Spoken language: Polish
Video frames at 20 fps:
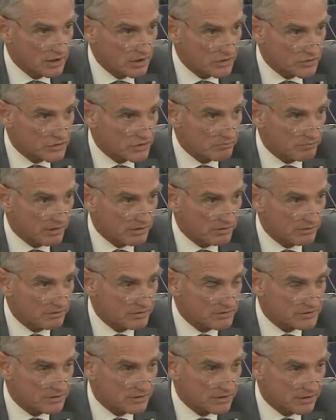Czy pan
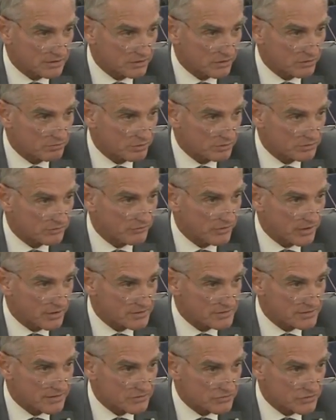senator
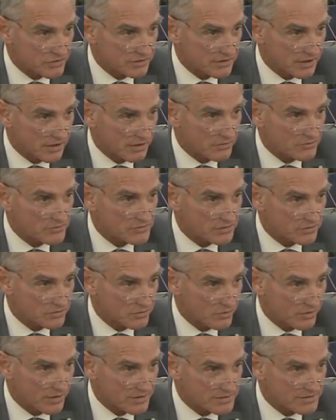potwierdza, że taką
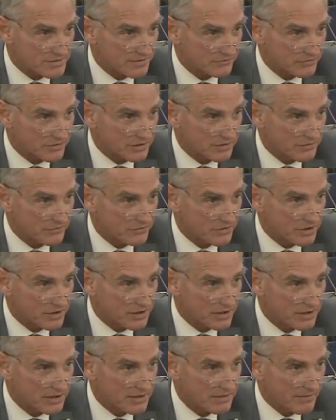sytuację w tej
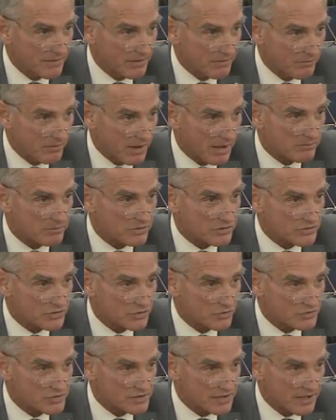chwili mamy,
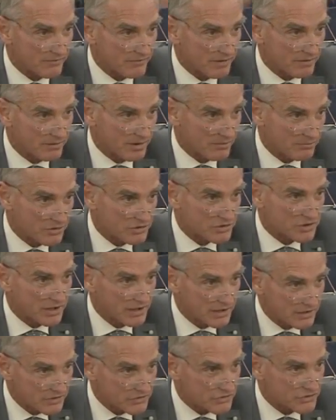że ustawa ma być,
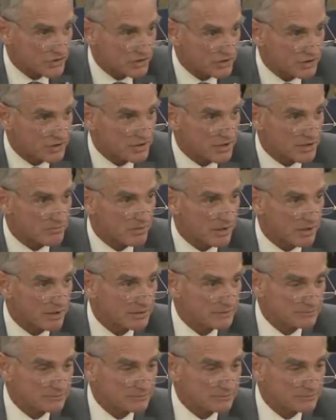ale jeszcze jej nie ma?